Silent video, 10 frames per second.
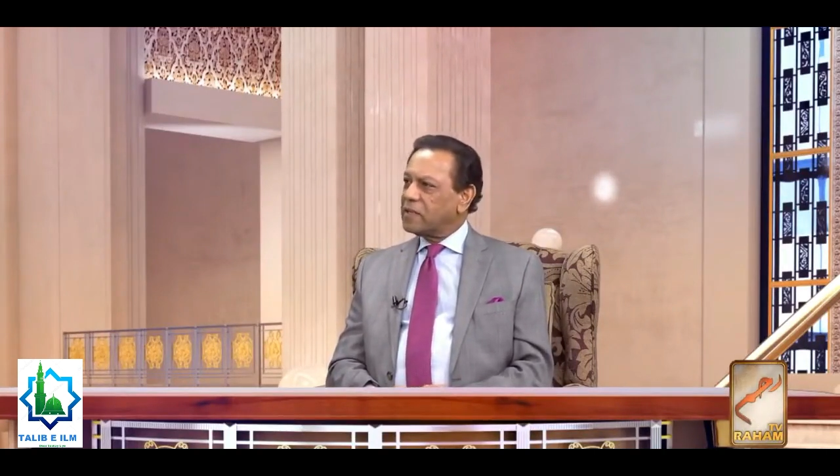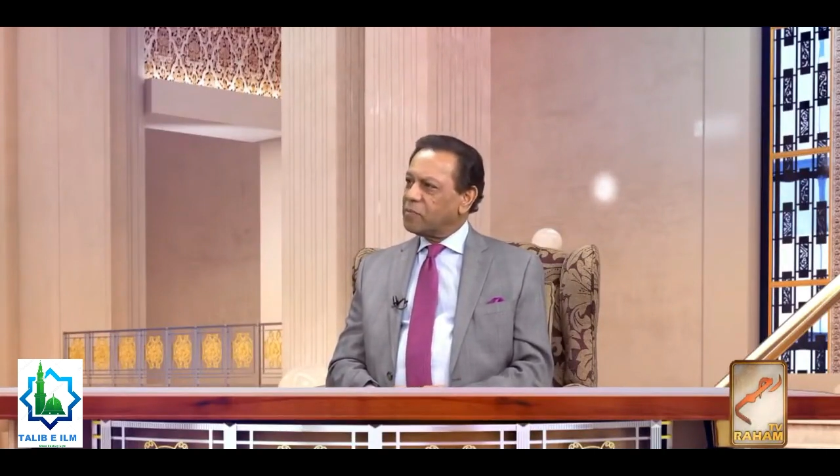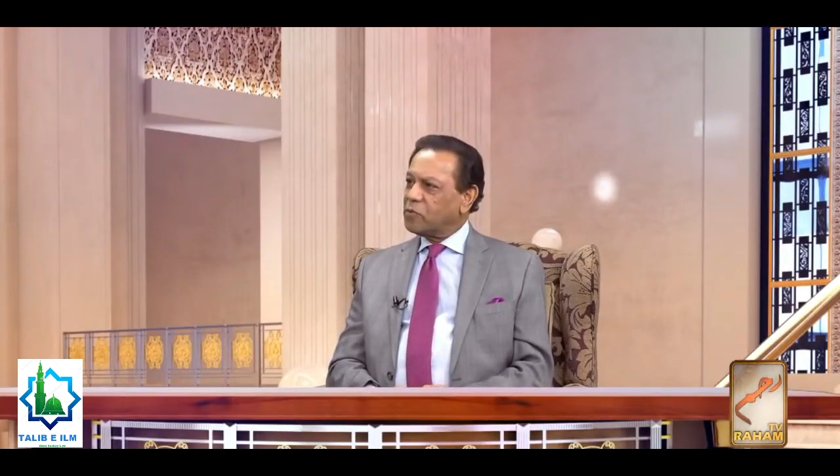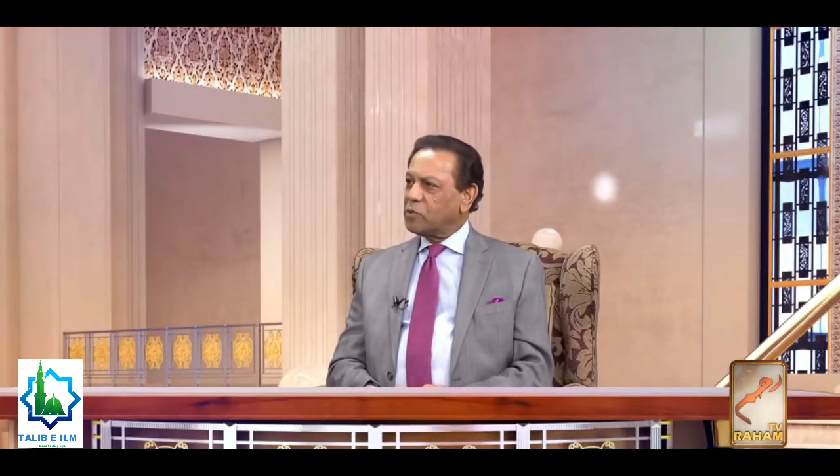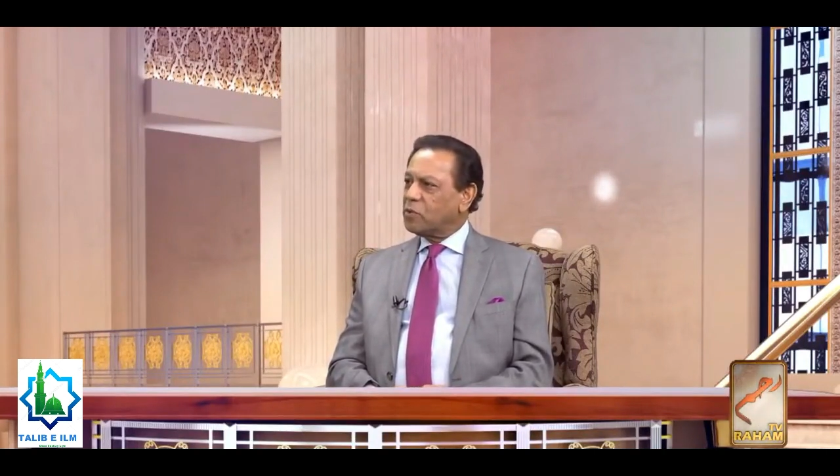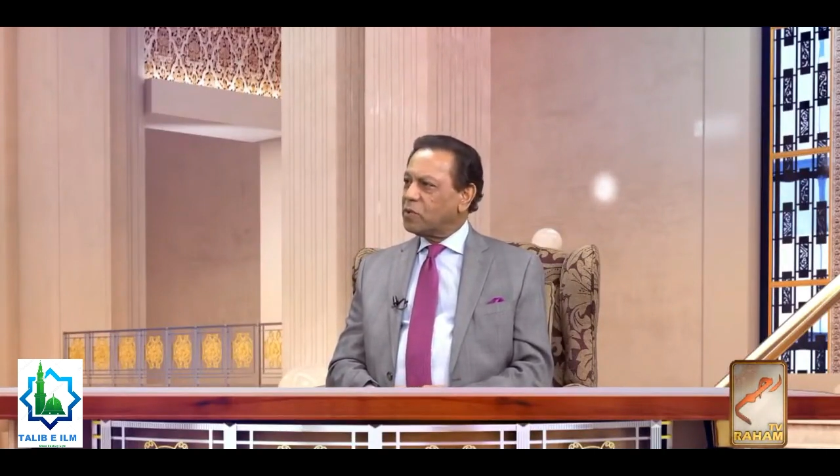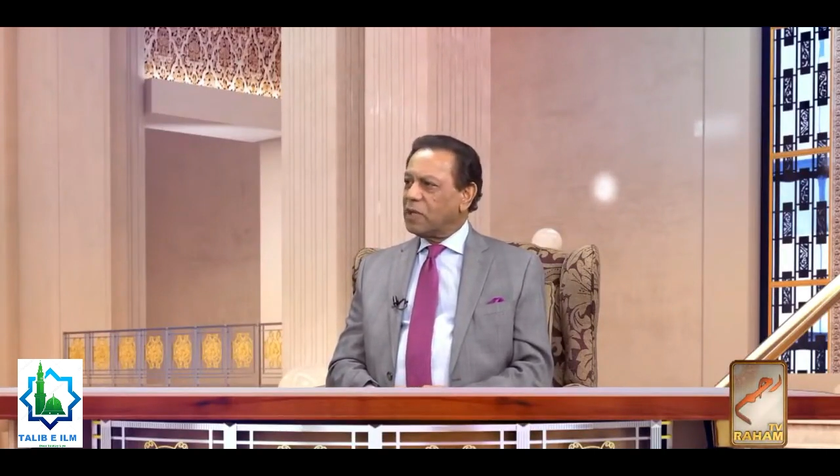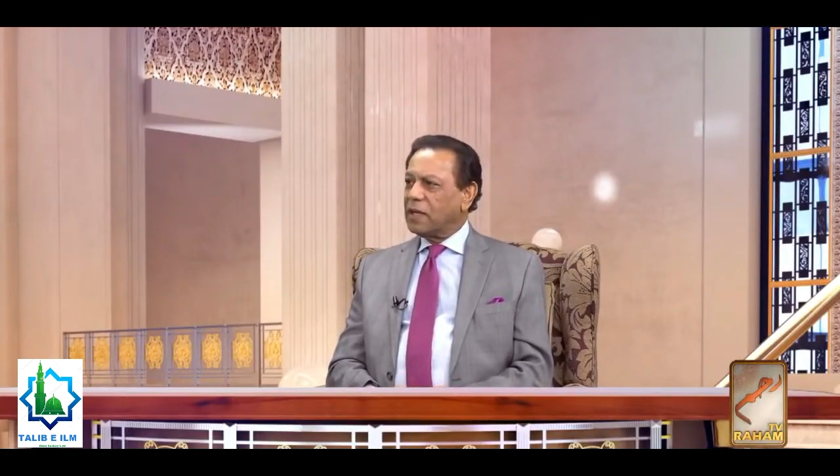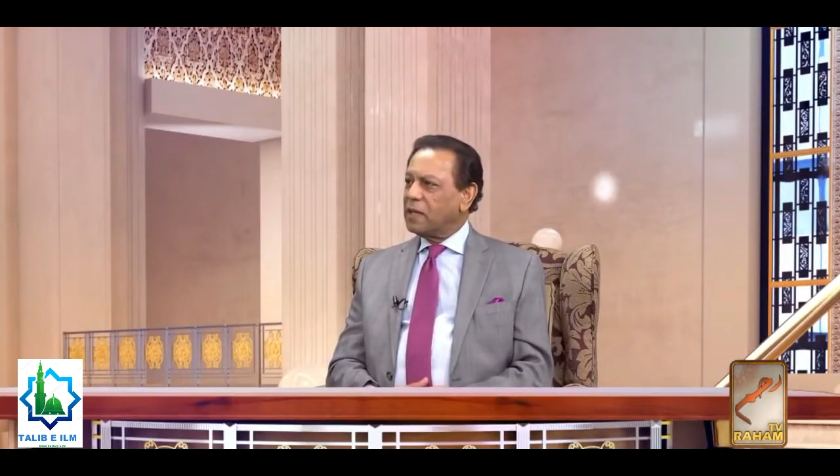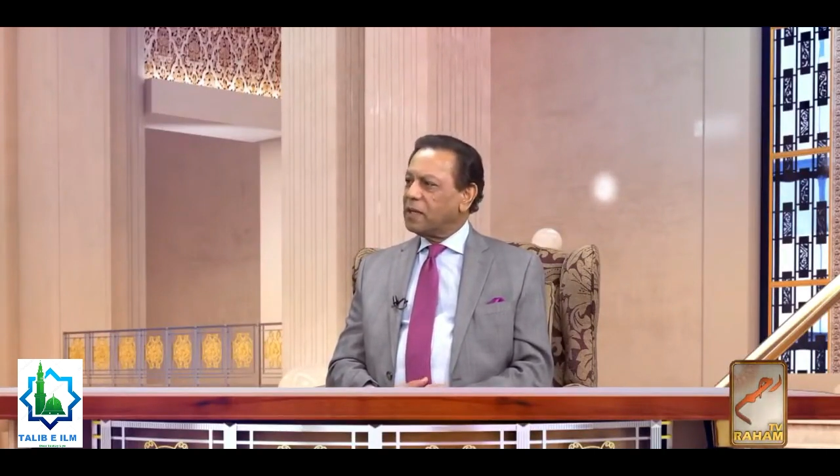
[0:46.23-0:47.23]
सब कुछ हो
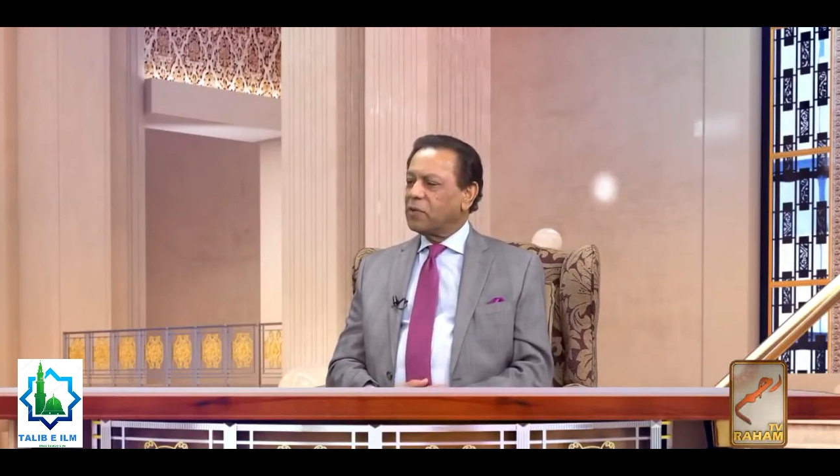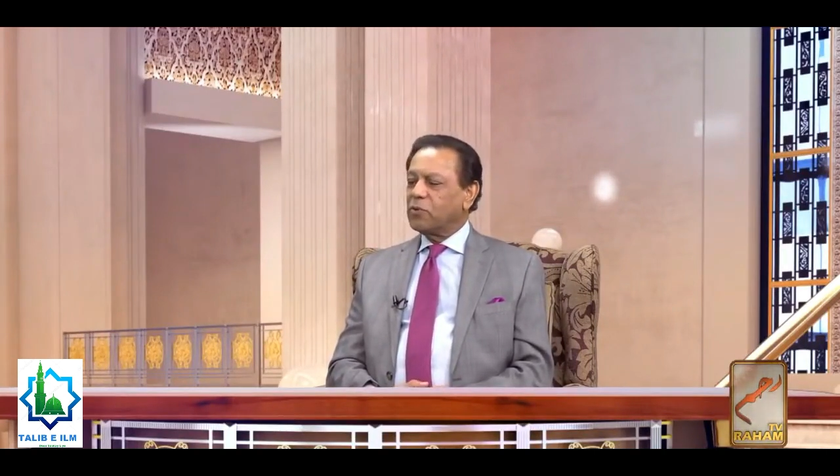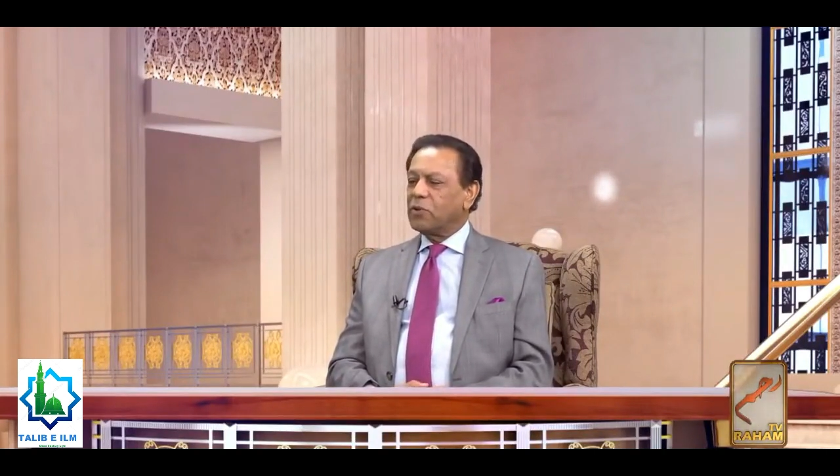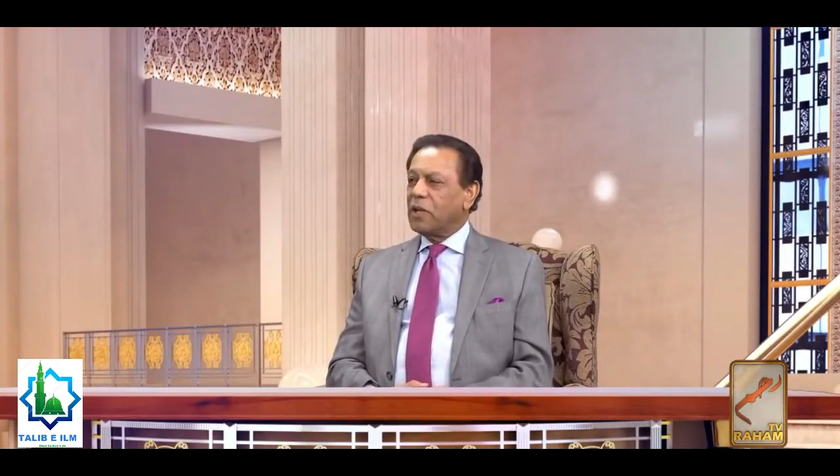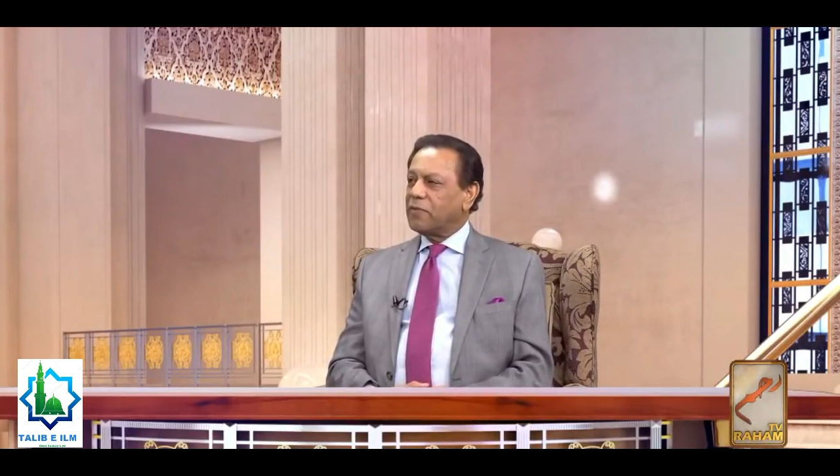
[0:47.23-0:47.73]
गया कोई